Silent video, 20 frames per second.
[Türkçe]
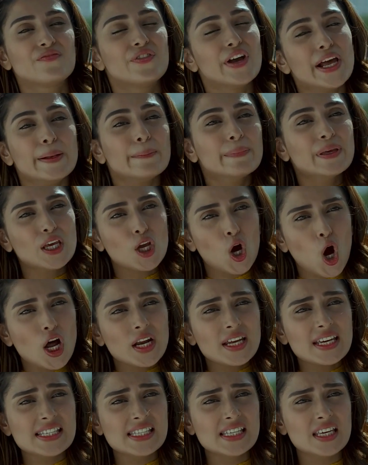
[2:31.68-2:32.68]
E, film
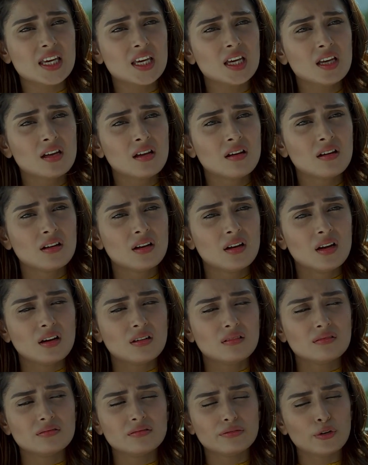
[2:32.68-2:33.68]
teklifi.
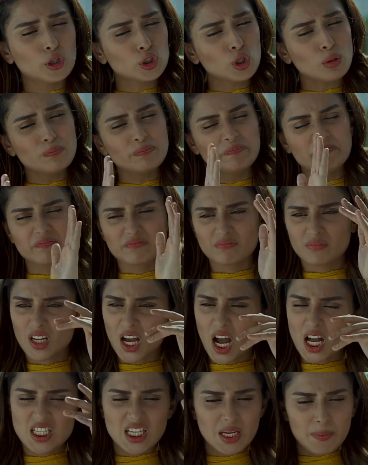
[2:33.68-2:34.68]
E, bana
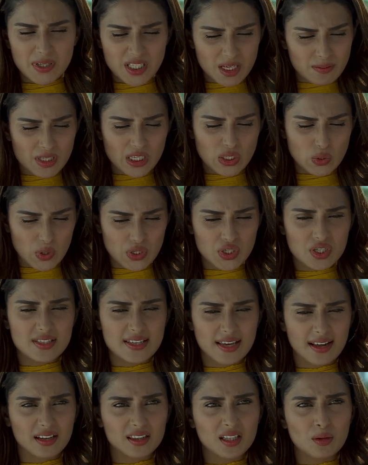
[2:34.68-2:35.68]
e, tuhaf
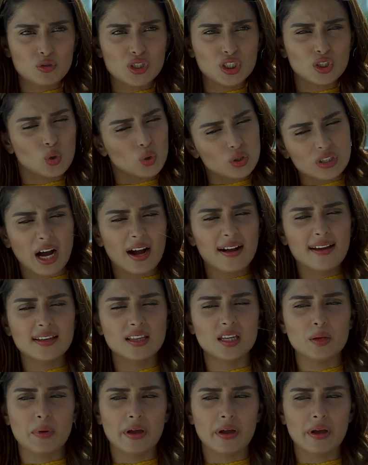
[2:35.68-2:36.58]
davranıyordu. Ben de dışarı